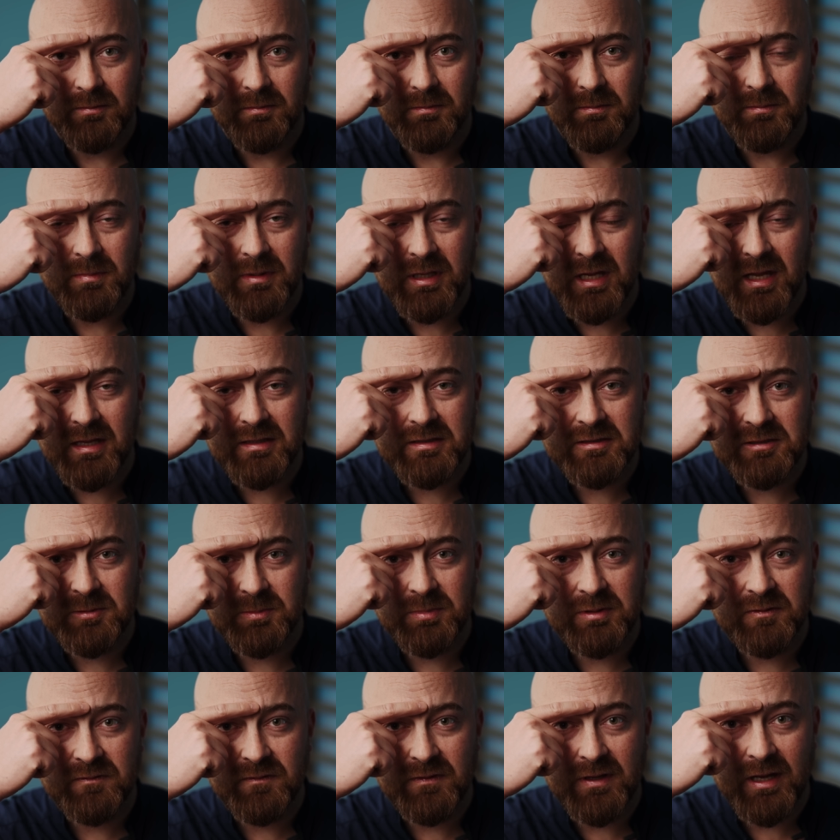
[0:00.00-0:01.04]
między
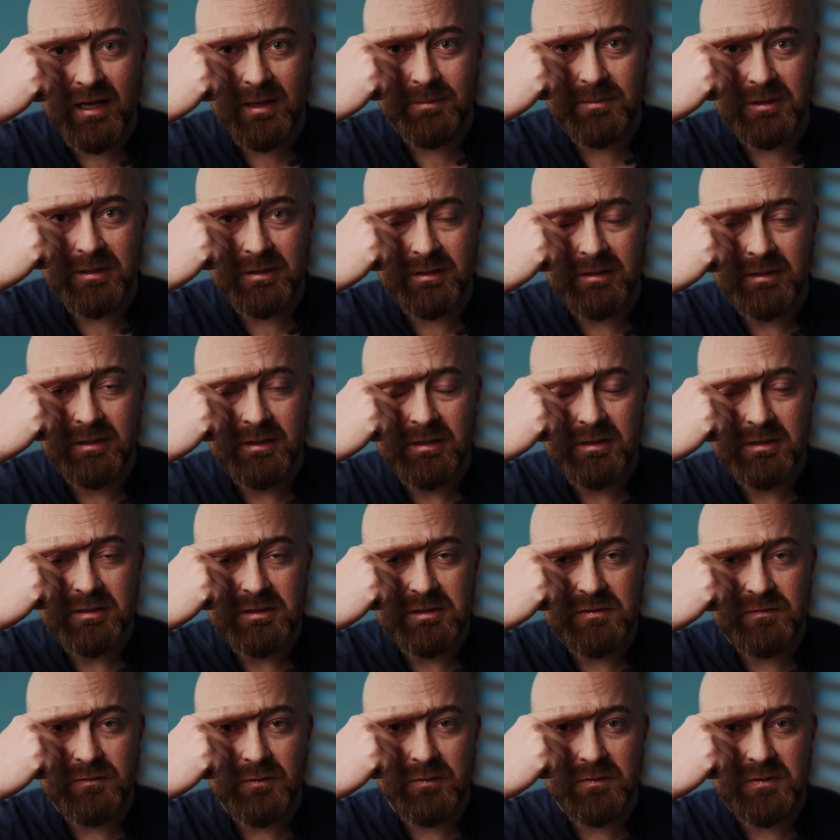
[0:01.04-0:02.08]
brwiami,
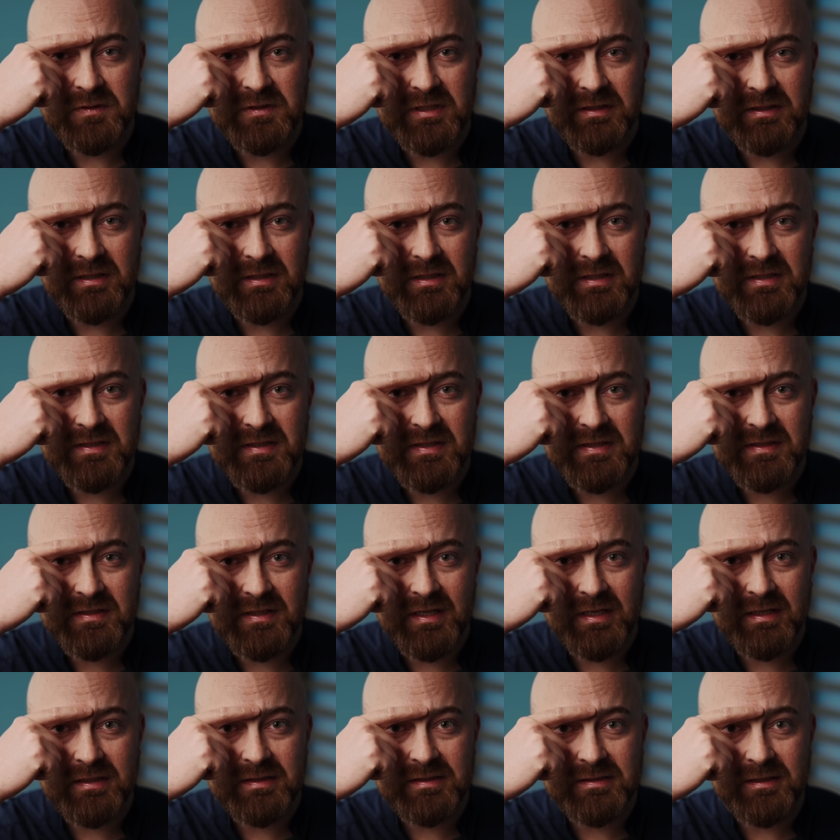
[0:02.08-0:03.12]
związany jest z
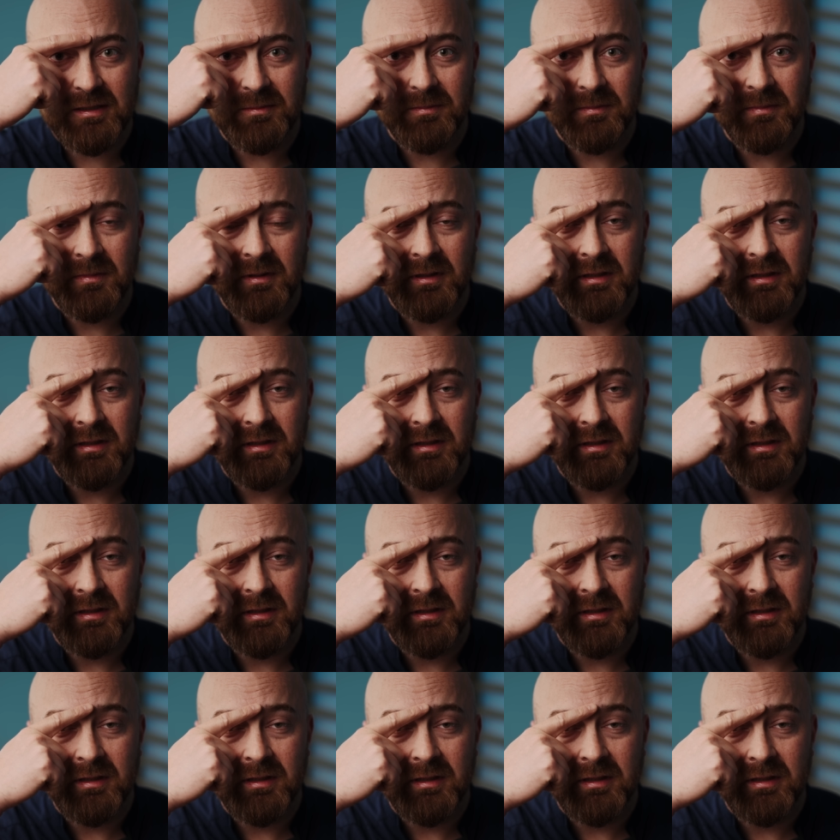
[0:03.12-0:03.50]
sercem.